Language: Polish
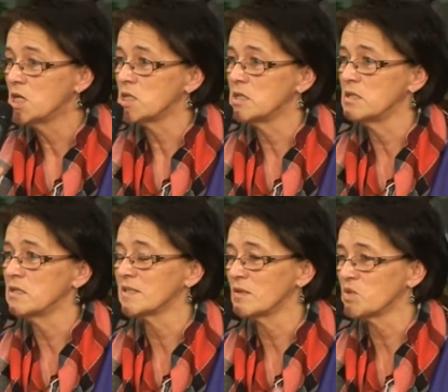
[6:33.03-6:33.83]

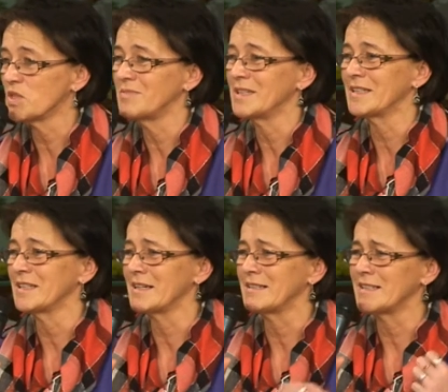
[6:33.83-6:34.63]
Czyli są przebijane
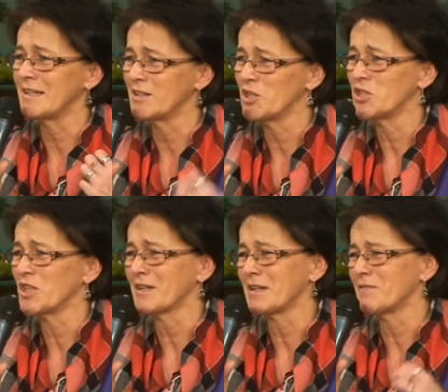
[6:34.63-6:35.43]
ręce, leje
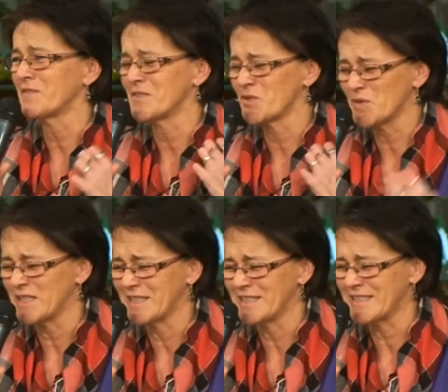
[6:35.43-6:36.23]
się krew,
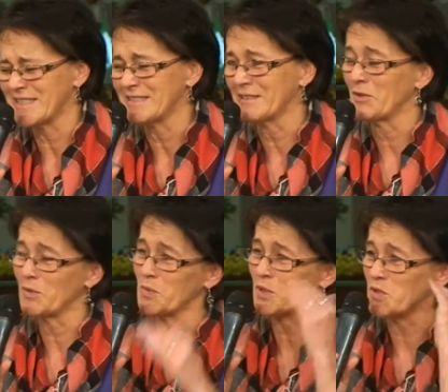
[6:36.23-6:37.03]
zrzucanie z
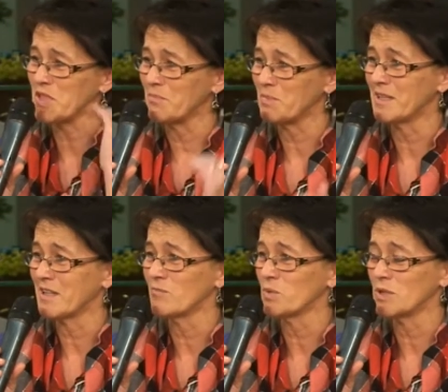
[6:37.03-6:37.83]
któregoś tam
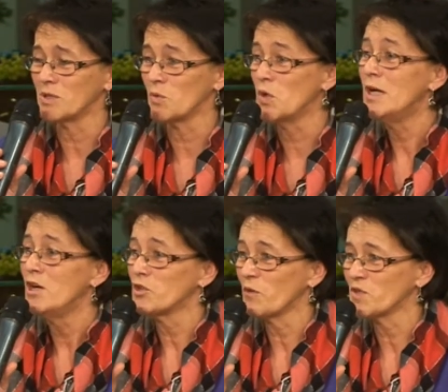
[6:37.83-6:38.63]
piętra w budynku,
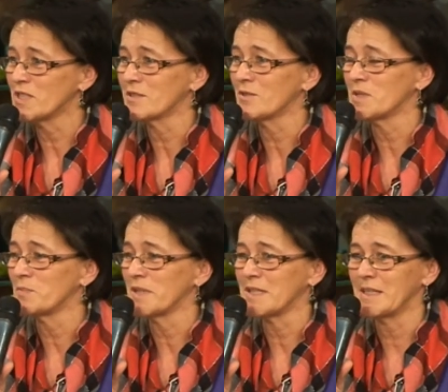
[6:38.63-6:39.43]
to wszystko jest
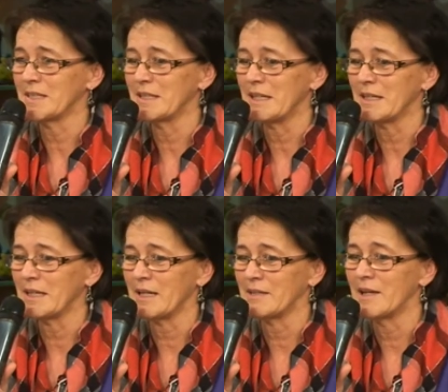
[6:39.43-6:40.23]
pokazane na
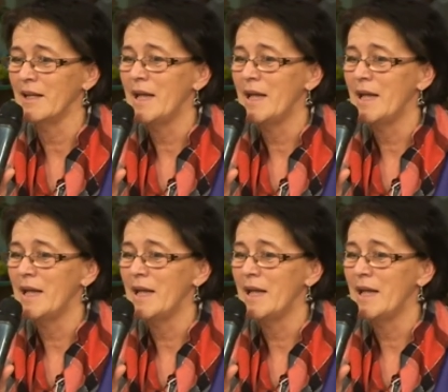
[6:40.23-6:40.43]
ekranie